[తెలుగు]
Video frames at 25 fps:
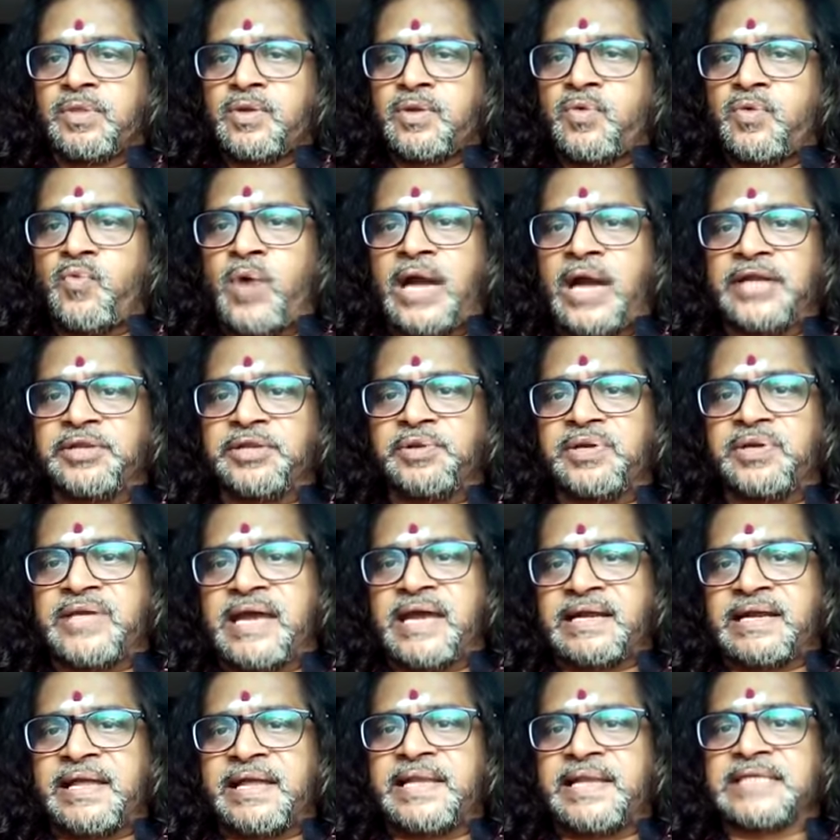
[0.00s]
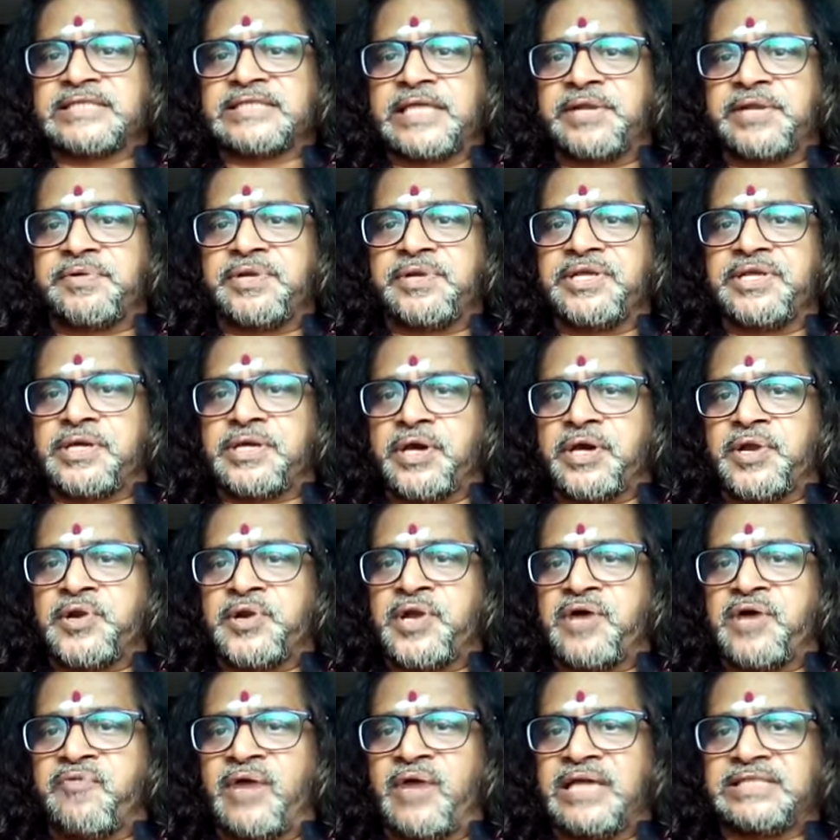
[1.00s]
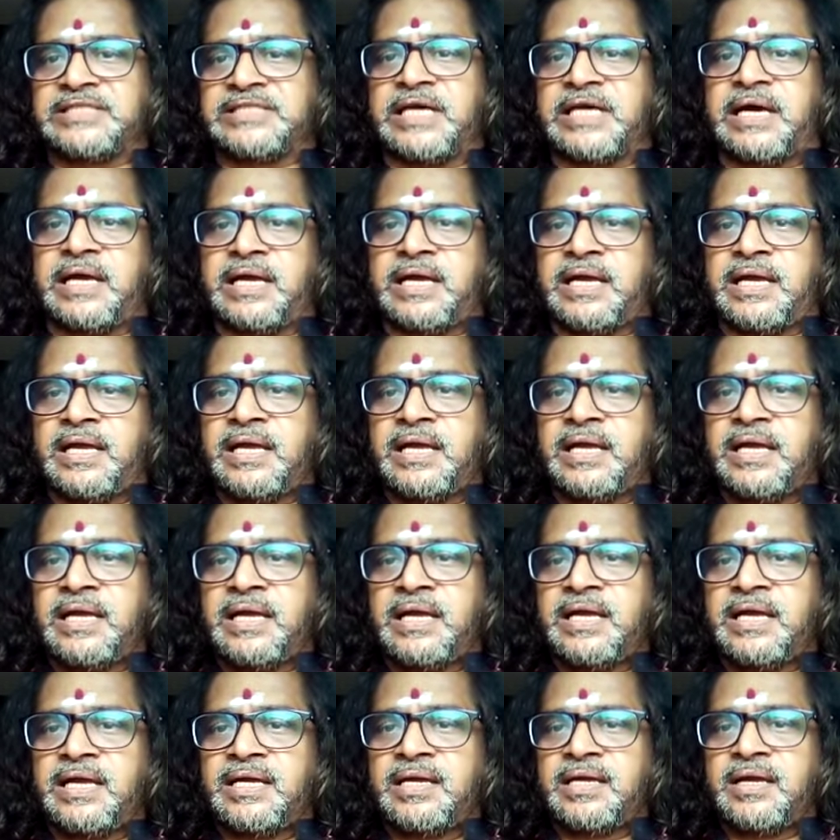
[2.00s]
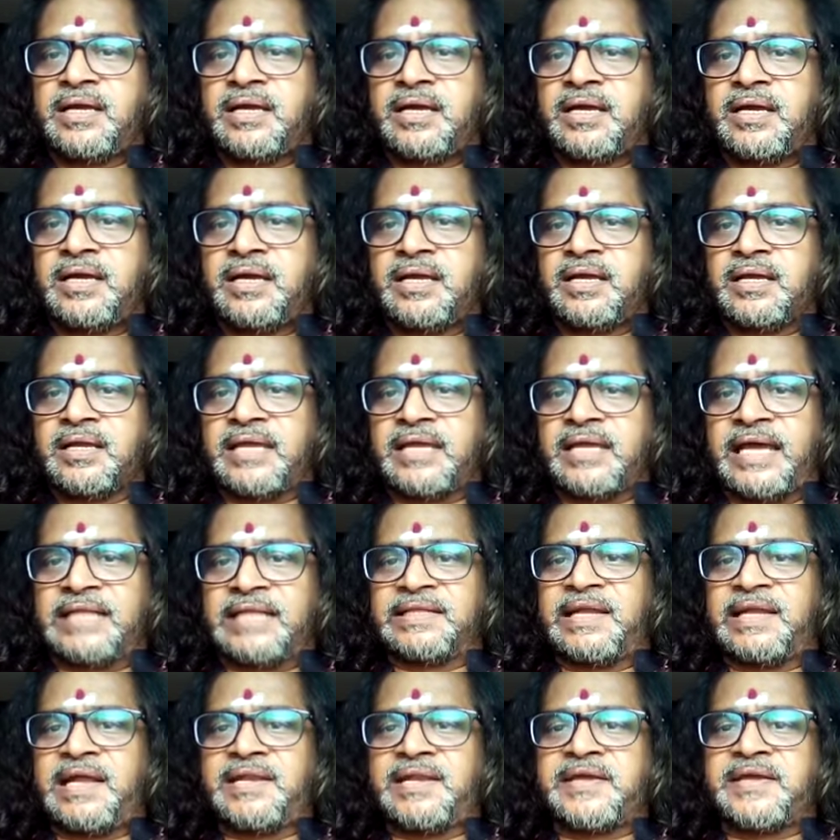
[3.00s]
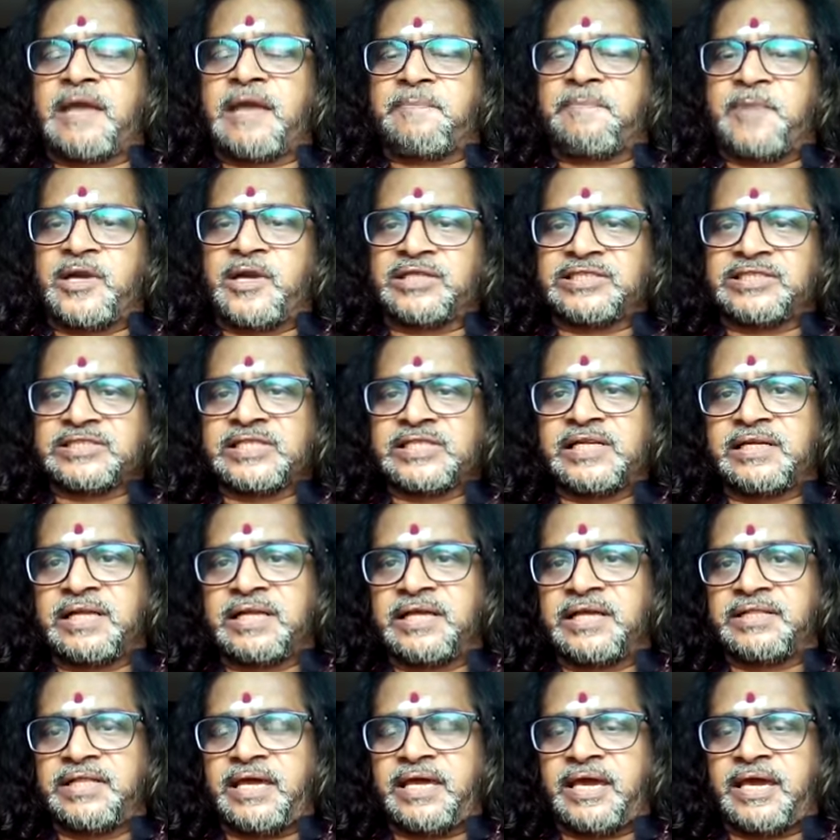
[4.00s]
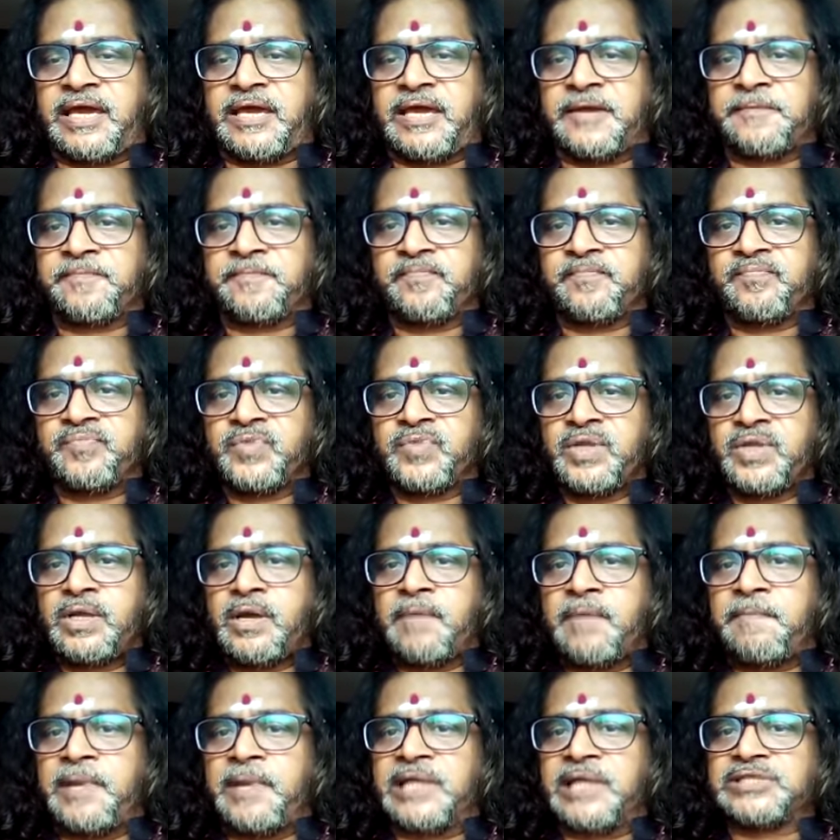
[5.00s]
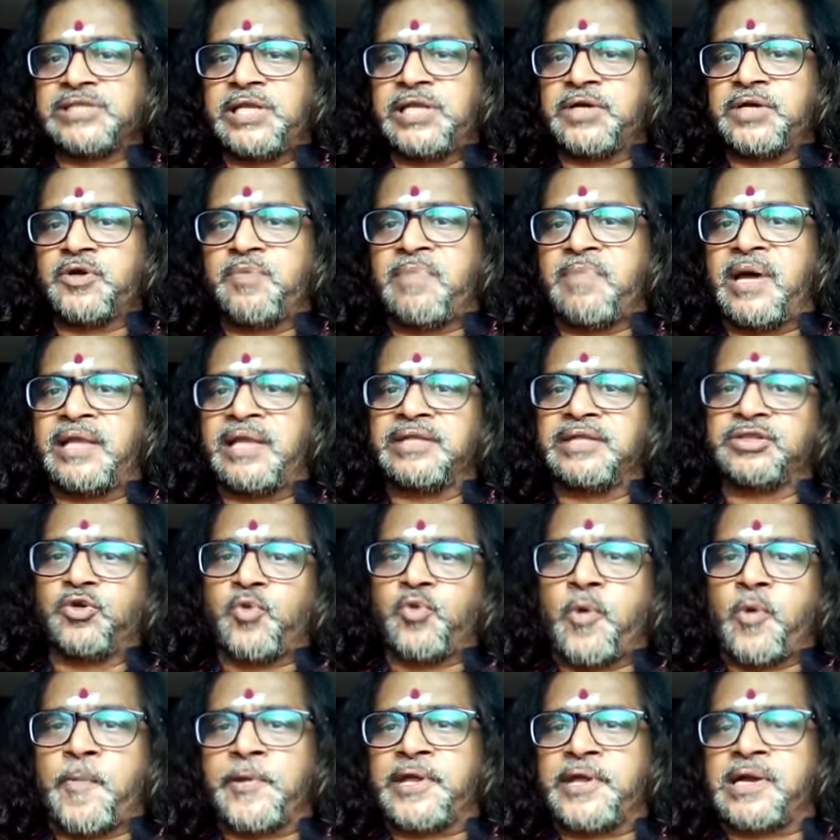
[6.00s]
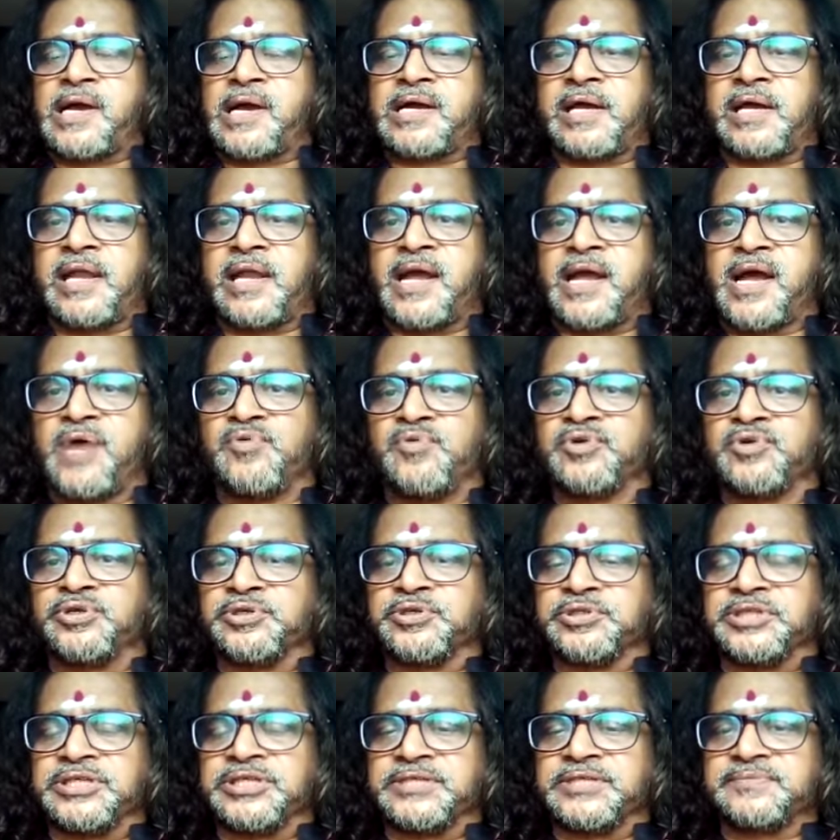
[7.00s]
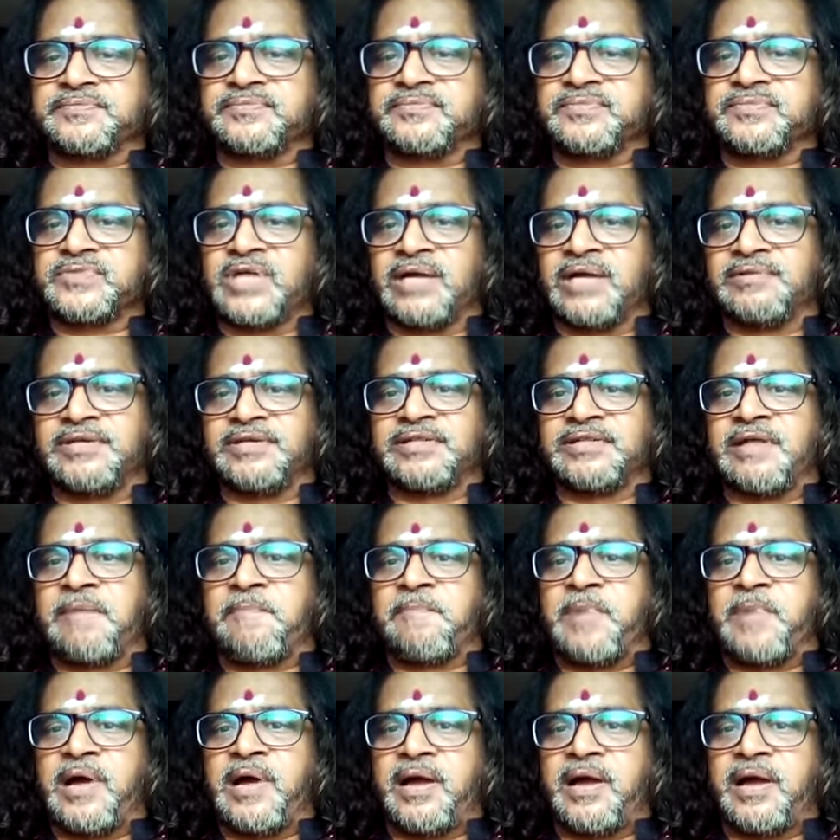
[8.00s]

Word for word: వాటిలో ఎక్కడైనా సరే కూడా ఈ కరోనా వైద్య కేంద్రాన్ని ఏర్పాటు చేసినట్లయితే ప్రజలకు మరింత ఉపయోగకరంగా ఉంటుంది అంతే తప్ప